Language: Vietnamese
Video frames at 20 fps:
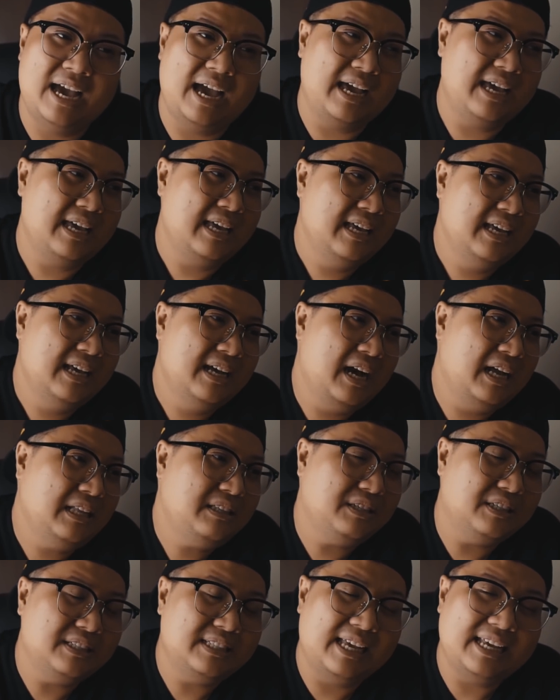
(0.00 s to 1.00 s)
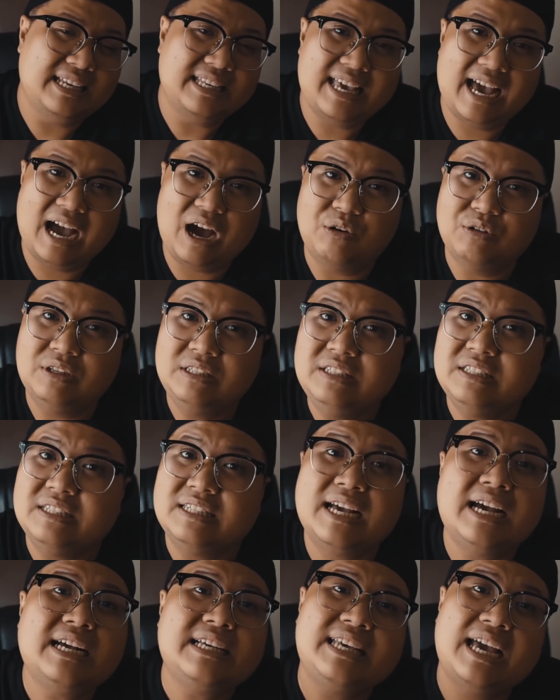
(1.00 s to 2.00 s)
về hết người này chào đến người
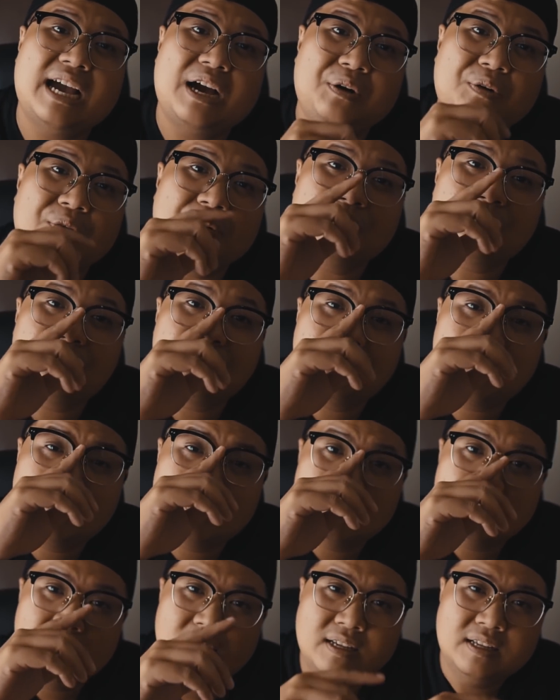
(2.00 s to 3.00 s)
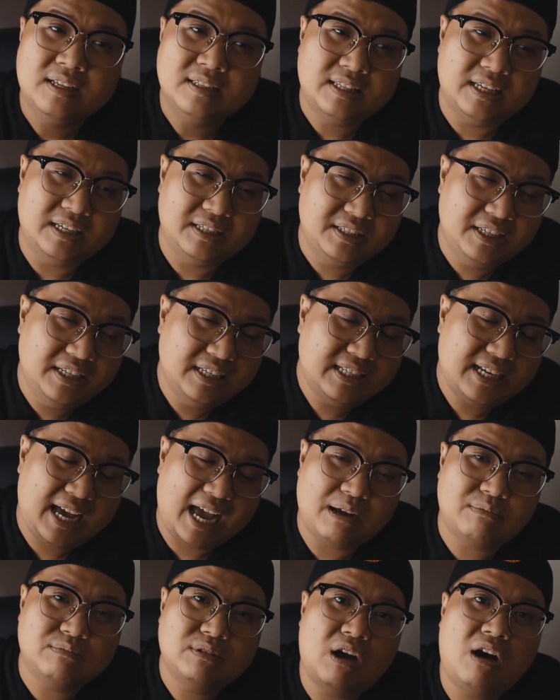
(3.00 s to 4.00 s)
khác chào thì riêng
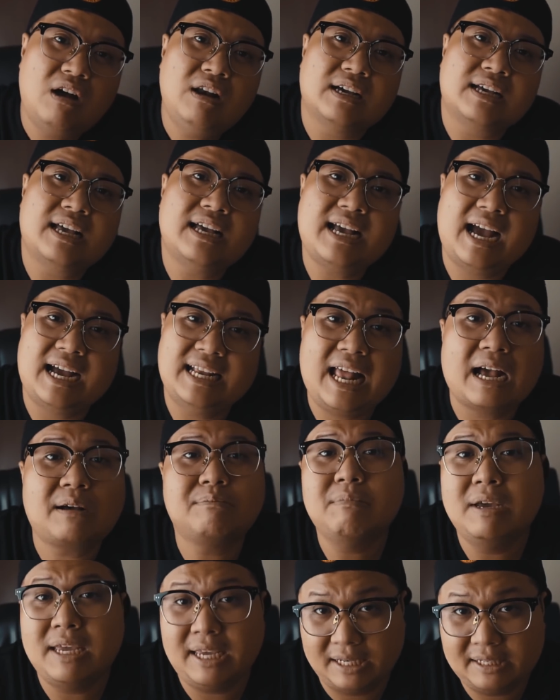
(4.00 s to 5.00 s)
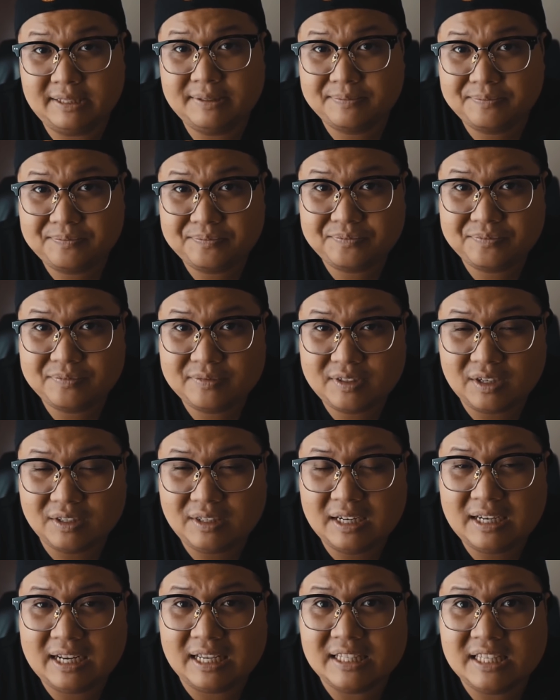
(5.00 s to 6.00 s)
ngày hôm đó là cái ngày đặc biệt cho
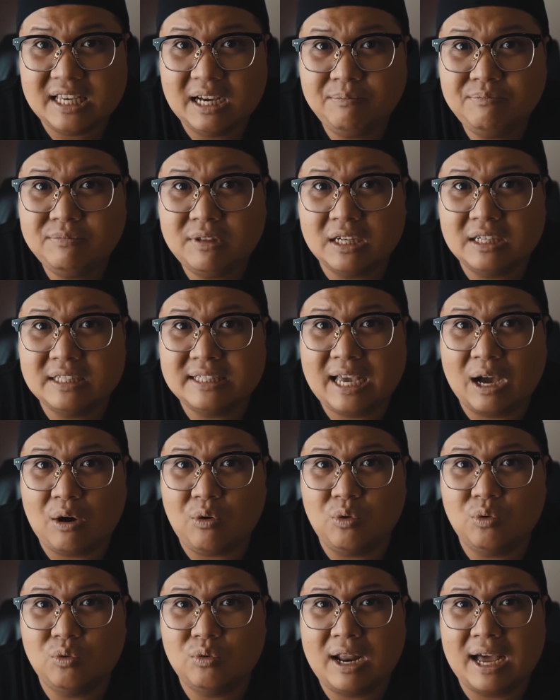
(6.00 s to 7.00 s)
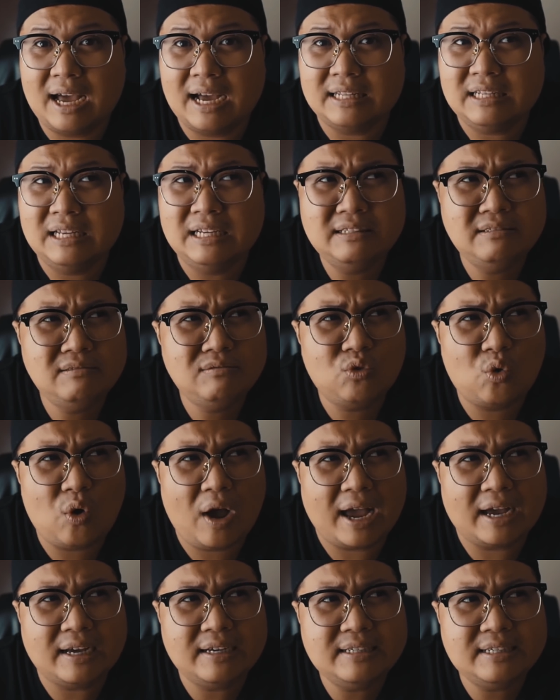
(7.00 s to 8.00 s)
nên là nhóm tân nhậu là đến
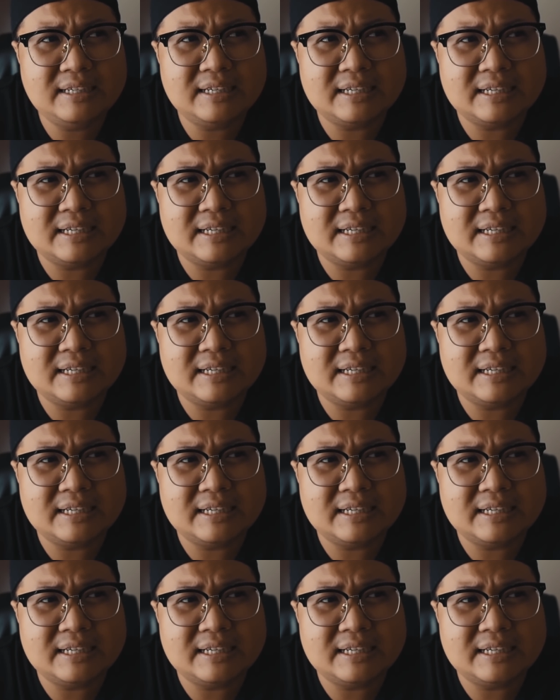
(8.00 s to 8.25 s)
khoảng